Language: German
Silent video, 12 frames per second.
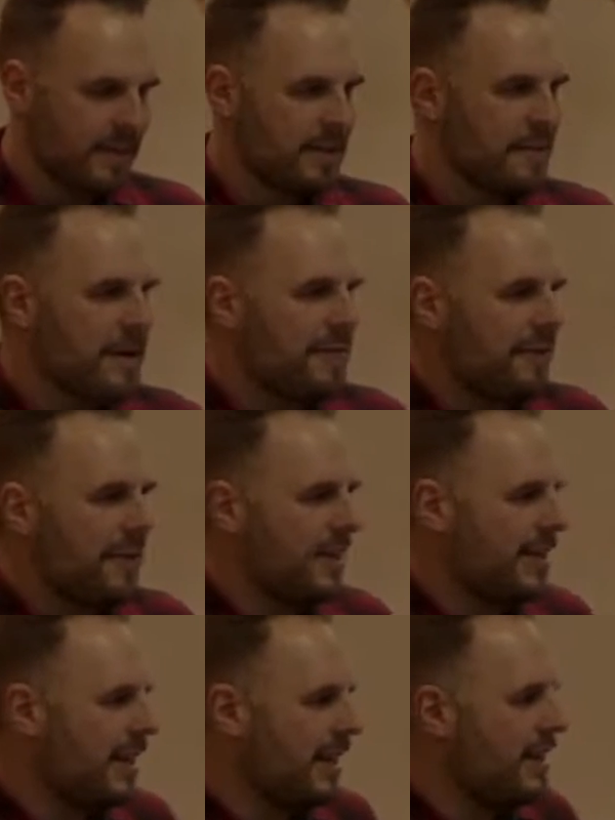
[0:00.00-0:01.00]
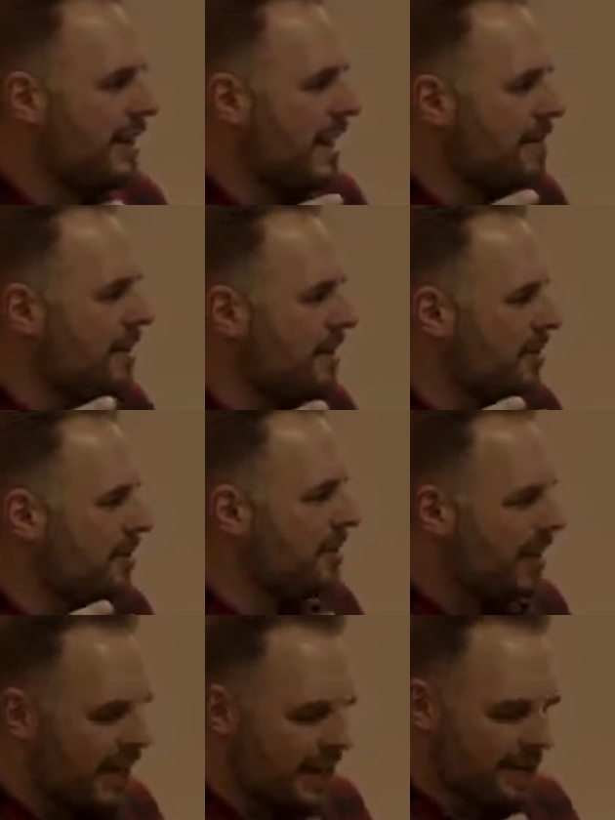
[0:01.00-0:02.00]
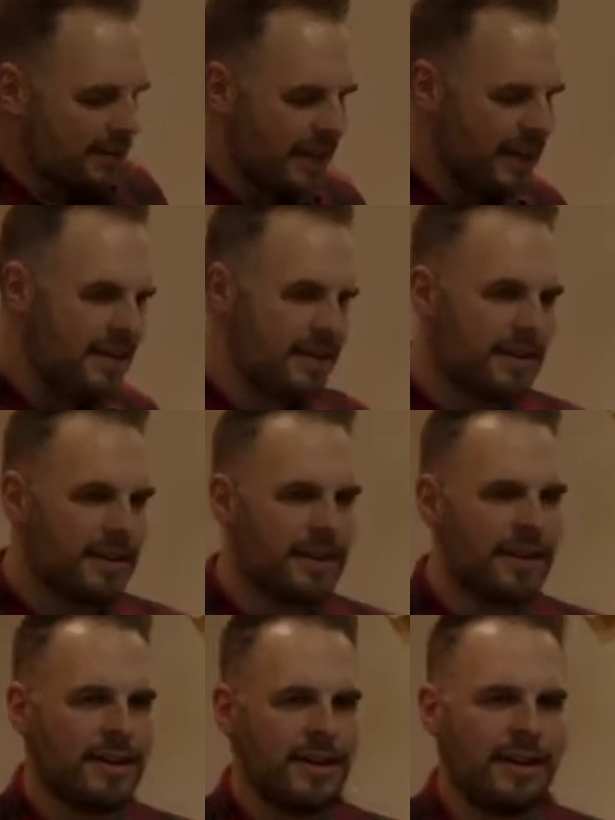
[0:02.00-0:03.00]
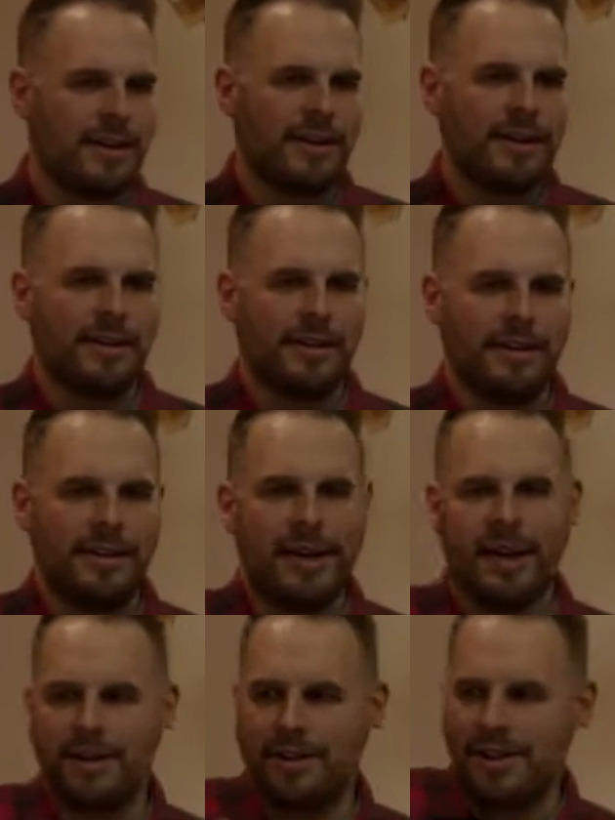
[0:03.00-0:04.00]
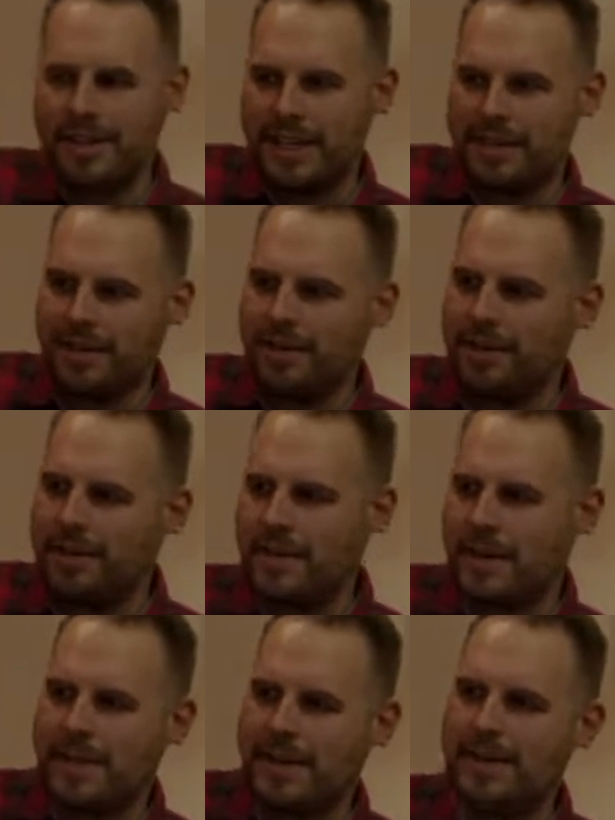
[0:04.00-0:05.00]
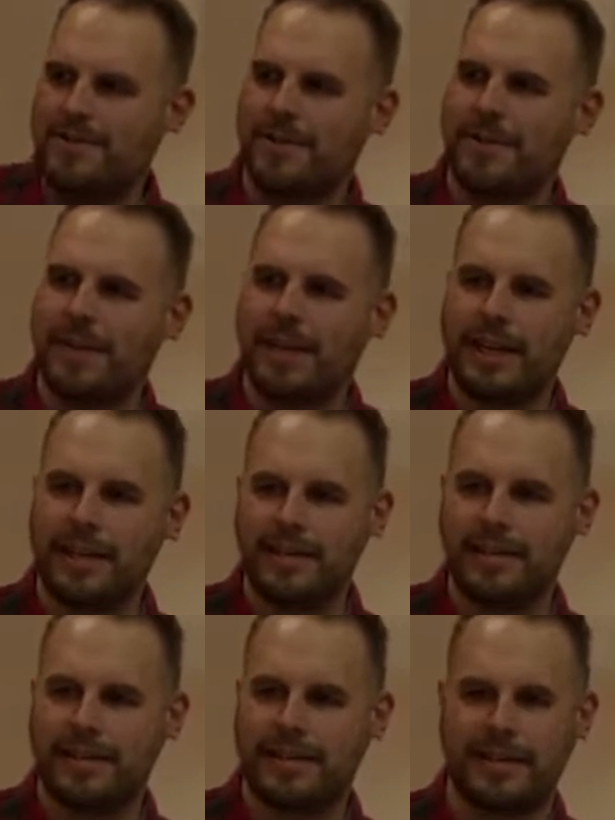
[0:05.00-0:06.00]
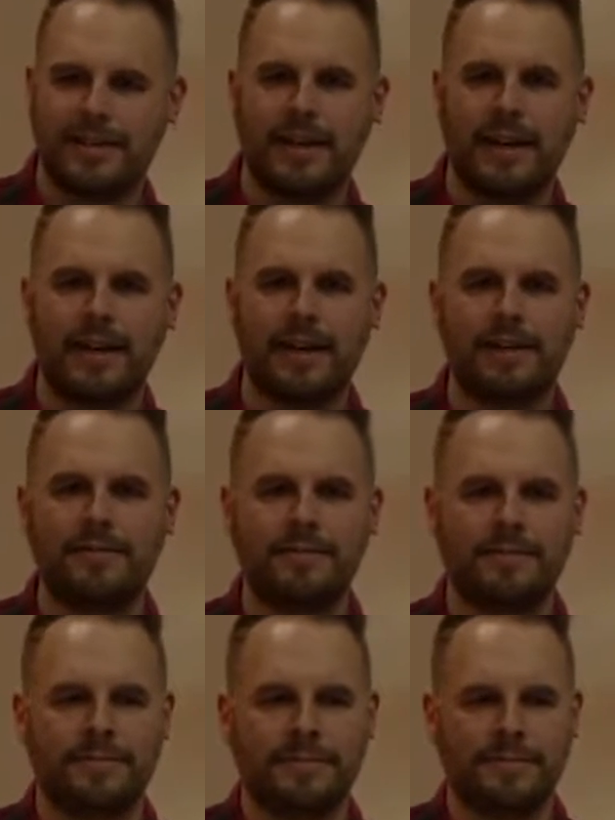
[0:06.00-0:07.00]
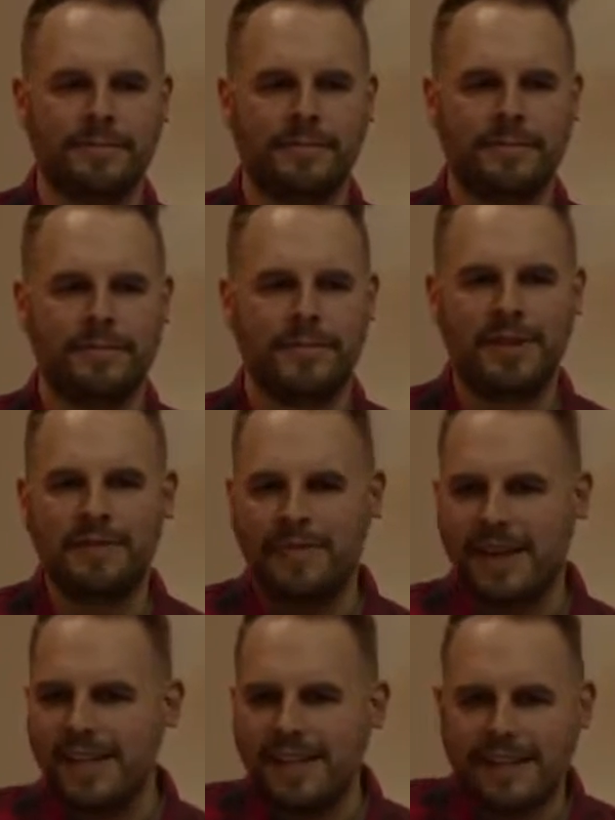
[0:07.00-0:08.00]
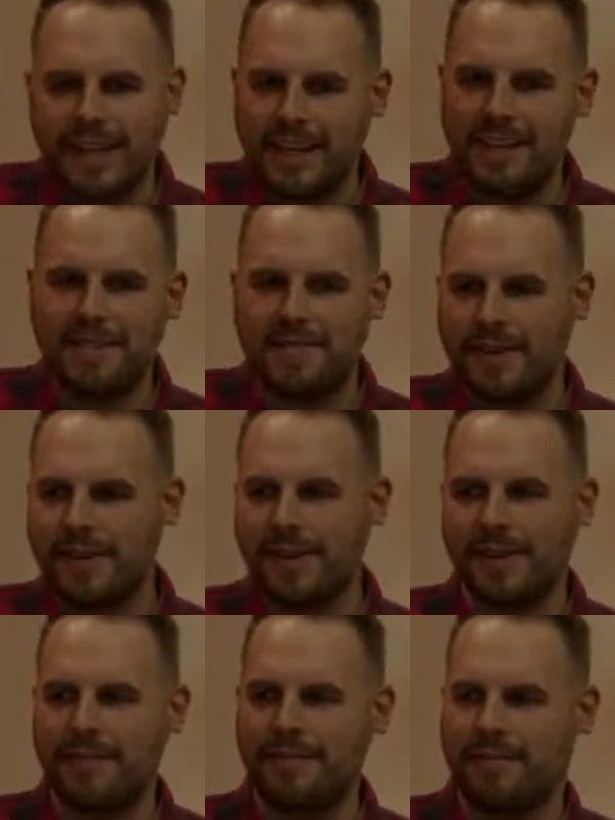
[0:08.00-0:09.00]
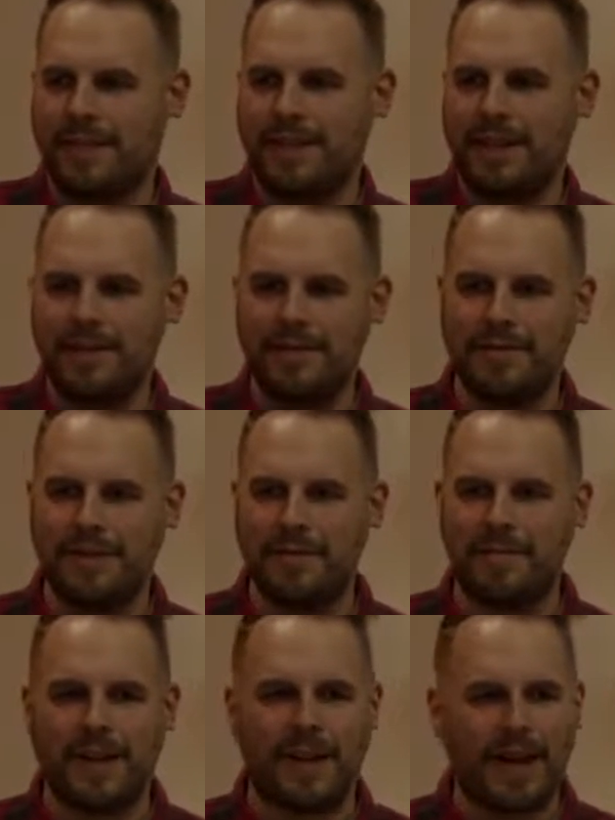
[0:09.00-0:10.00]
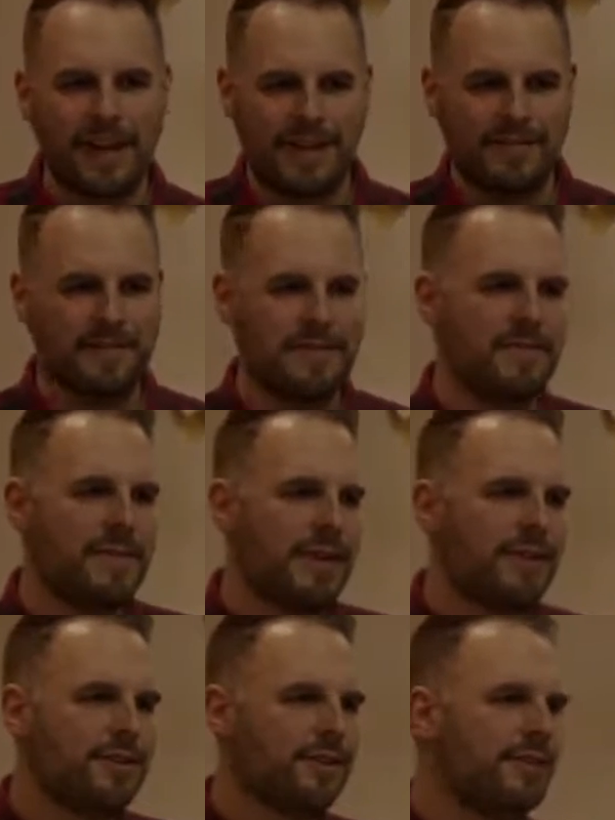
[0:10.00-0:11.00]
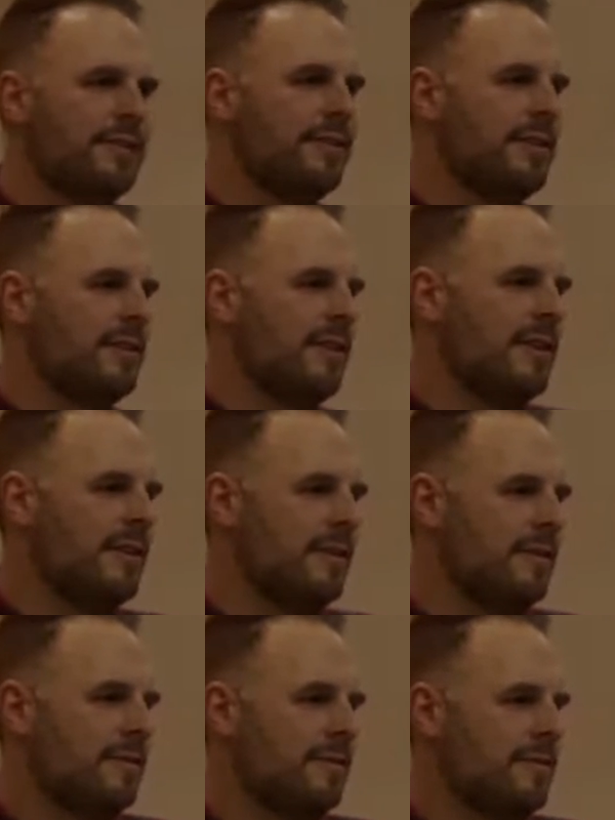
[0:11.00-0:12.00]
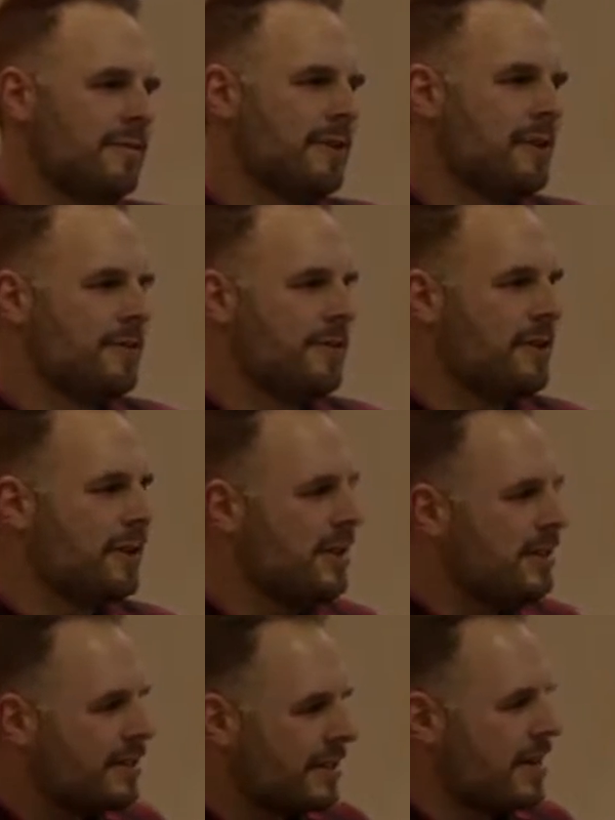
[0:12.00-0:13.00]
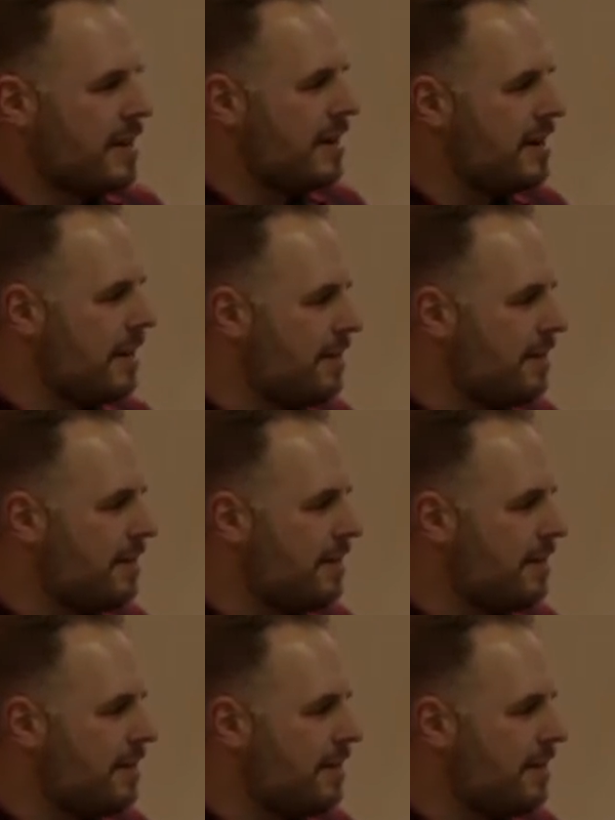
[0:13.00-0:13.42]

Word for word: Ich meine, vielleicht dachten damals schon der ein oder andere, ja, Gott hat doch irgendwann mal davon geredet, dass er die Welt retten will, dass er irgendwie einen Plan hat für die Menschen, für das Volk Israel,